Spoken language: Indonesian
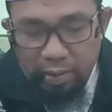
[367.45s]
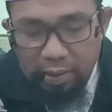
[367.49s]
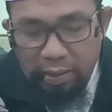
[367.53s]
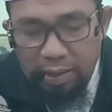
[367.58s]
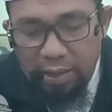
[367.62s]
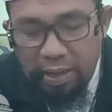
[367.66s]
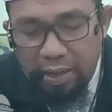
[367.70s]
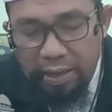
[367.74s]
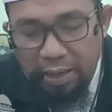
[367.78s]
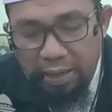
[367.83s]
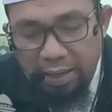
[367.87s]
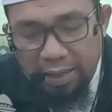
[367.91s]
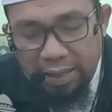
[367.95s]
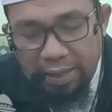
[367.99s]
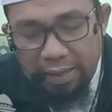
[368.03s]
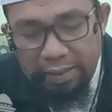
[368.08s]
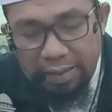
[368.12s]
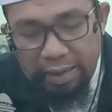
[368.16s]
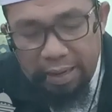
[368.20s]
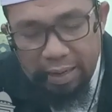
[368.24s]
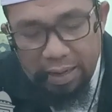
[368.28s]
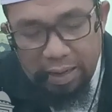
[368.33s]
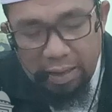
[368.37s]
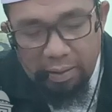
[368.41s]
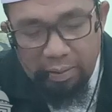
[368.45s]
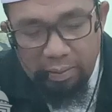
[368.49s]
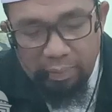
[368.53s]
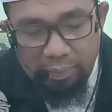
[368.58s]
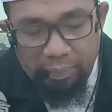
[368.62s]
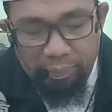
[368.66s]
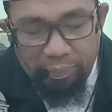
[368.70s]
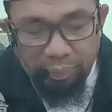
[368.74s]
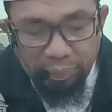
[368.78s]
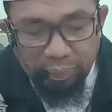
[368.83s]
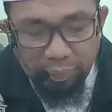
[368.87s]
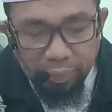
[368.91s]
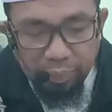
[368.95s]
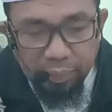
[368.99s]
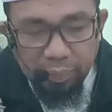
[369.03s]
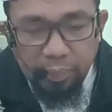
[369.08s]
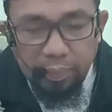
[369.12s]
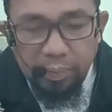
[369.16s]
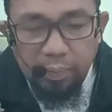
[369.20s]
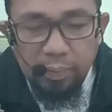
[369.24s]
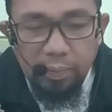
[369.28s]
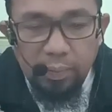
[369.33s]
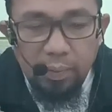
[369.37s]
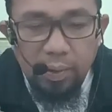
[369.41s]
ya dikerjakan
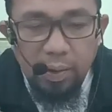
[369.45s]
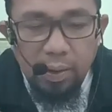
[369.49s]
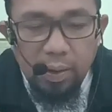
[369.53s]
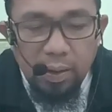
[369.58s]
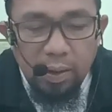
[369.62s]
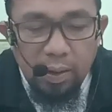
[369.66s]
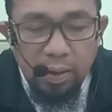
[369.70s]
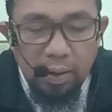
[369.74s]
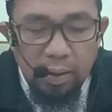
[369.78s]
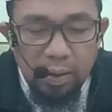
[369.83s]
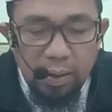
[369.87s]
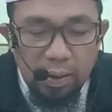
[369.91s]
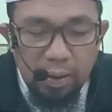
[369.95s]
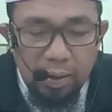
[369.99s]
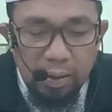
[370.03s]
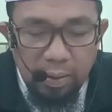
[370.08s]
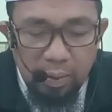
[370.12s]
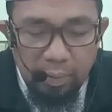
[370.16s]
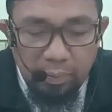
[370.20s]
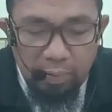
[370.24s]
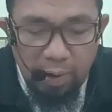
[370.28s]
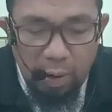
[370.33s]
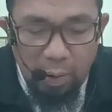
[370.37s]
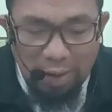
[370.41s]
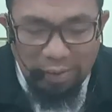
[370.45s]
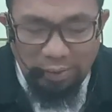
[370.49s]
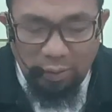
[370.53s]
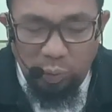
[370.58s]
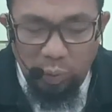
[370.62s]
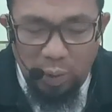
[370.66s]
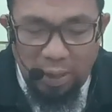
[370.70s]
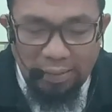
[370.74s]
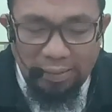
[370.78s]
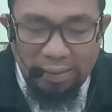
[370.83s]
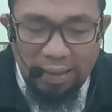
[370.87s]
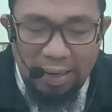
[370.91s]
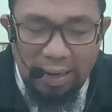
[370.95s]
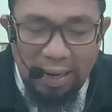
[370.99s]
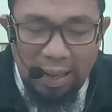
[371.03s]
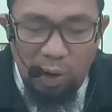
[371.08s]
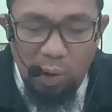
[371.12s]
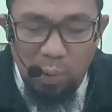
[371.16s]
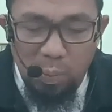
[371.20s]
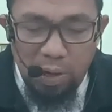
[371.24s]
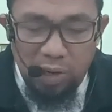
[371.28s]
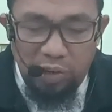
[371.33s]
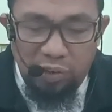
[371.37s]
ya fawas wasalah